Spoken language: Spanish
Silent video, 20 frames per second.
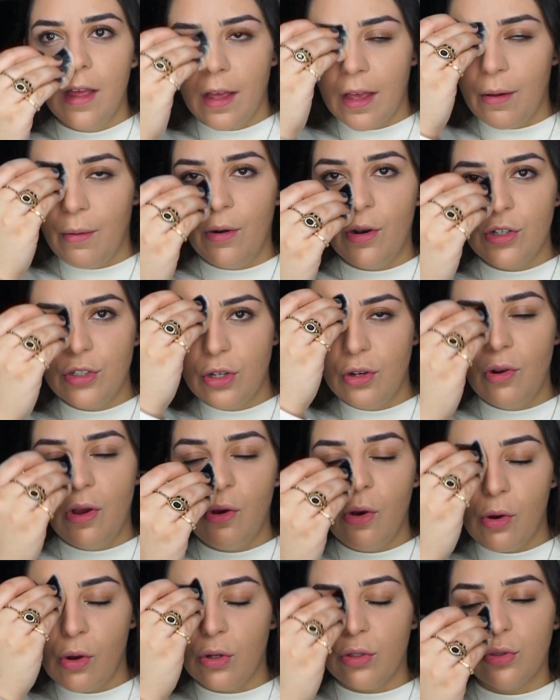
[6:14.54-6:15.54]
Que bueno, yo no
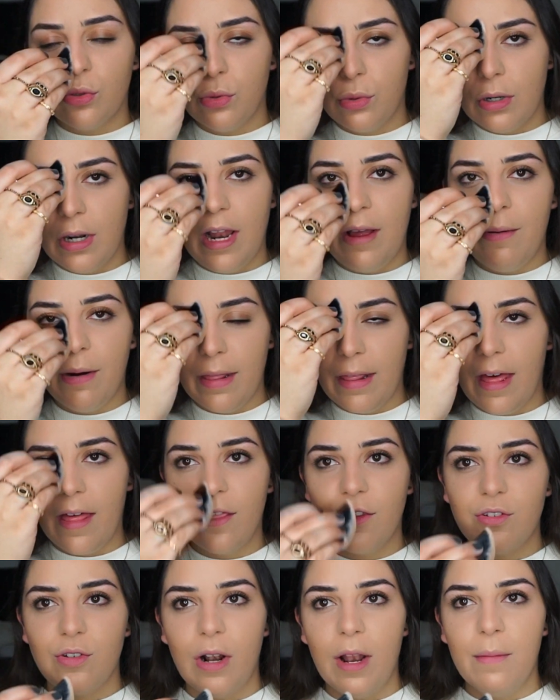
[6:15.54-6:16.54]
hago contour, la
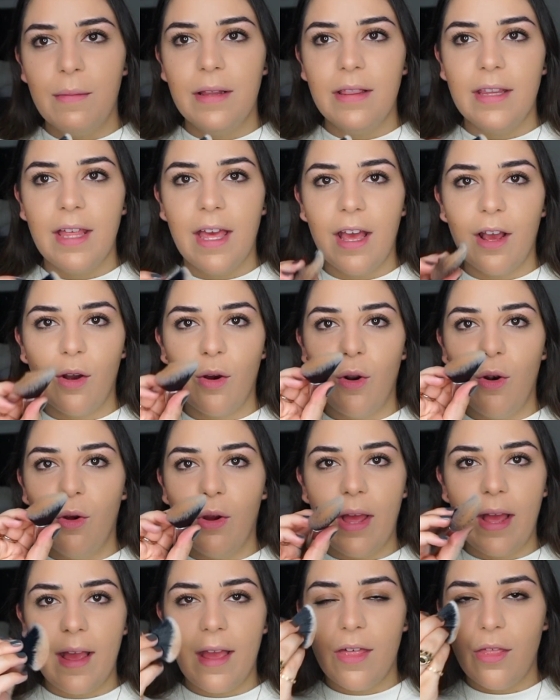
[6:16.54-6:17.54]
verdad, solamente con
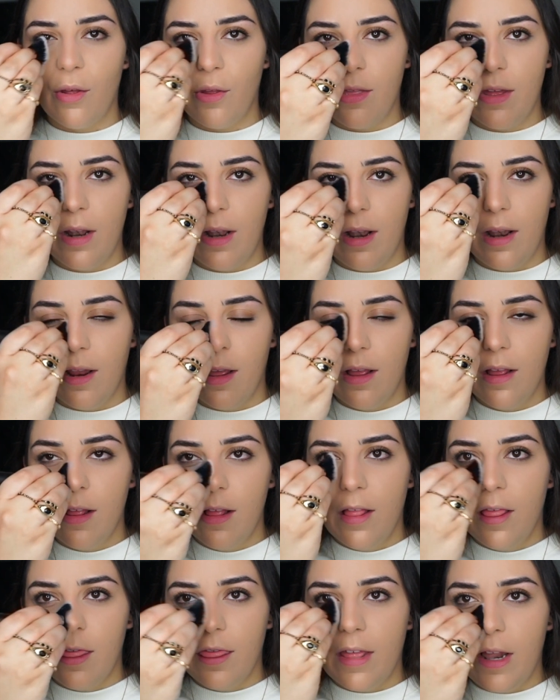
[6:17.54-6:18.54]
lo que quedó del,
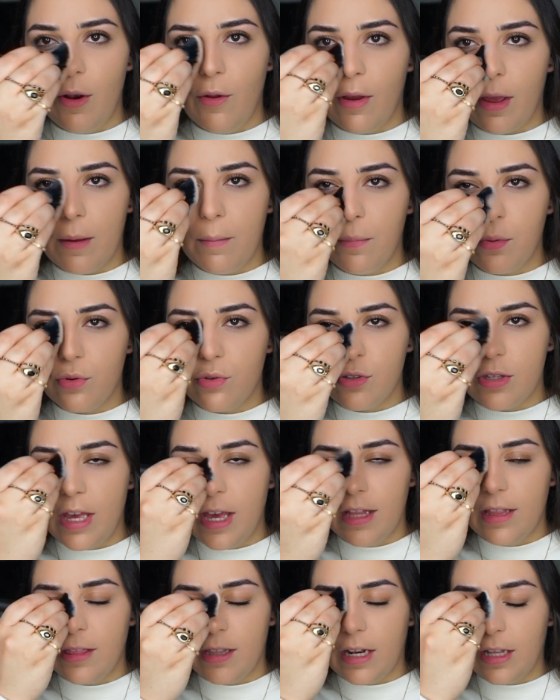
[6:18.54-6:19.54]
de lo que
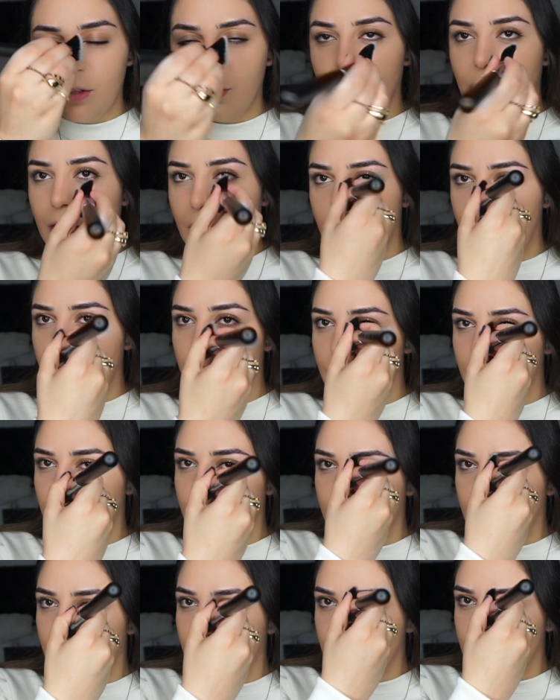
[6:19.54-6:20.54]
puse trato de
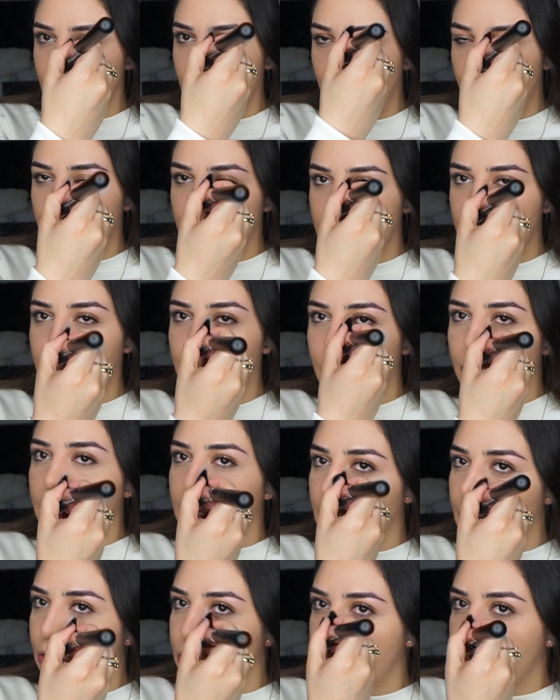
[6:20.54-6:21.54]
solamente
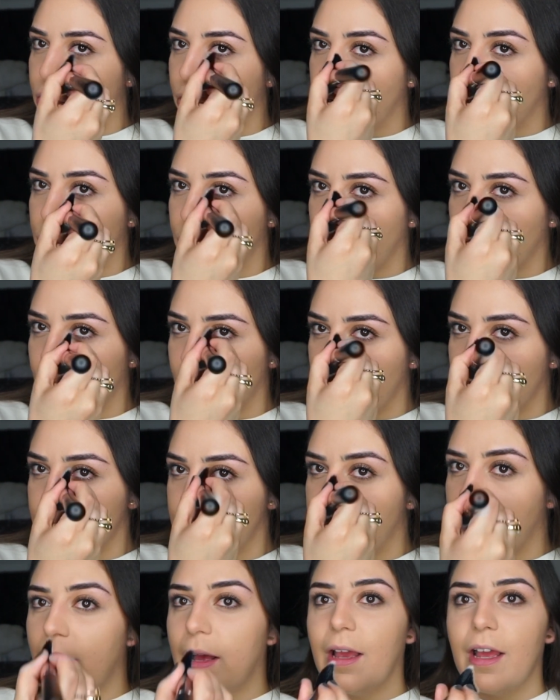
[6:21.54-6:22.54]
poner los
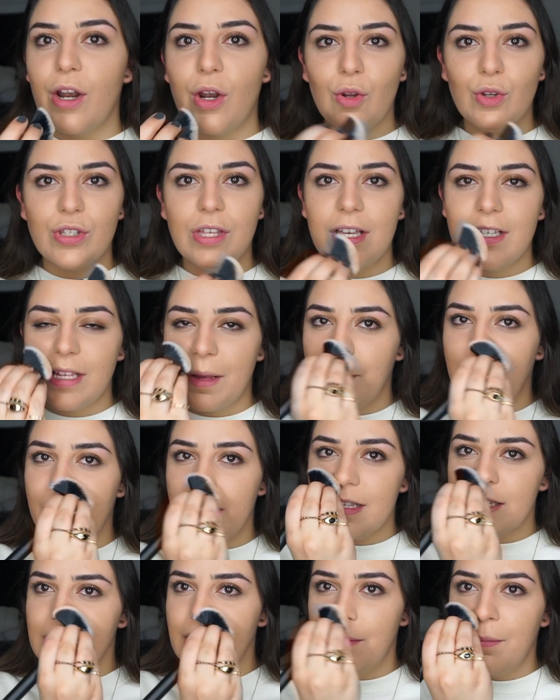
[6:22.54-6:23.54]
contornos para que no se
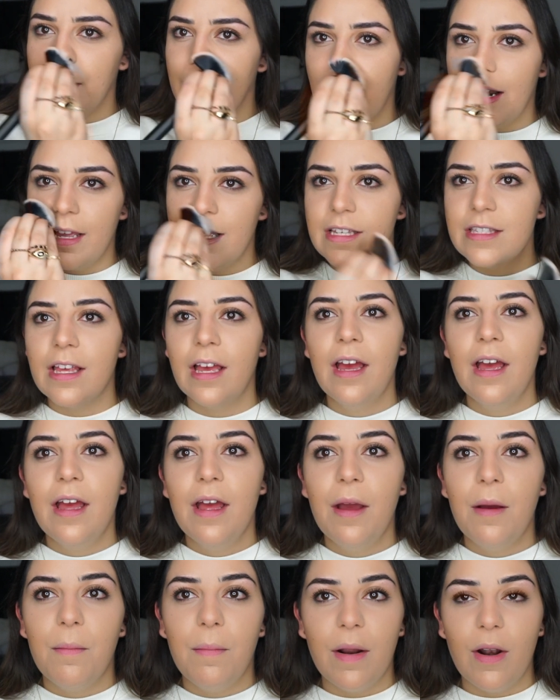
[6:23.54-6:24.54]
desaparezca mi nariz,
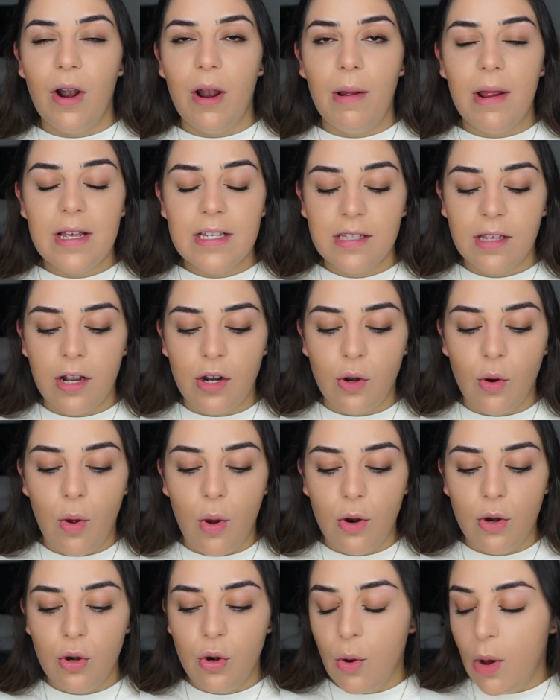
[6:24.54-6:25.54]
pero la verdad es que
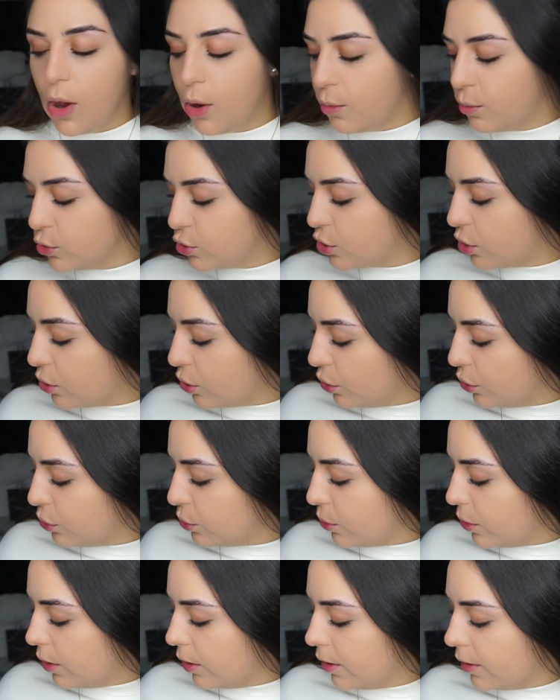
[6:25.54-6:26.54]
no, no hago mucho contour.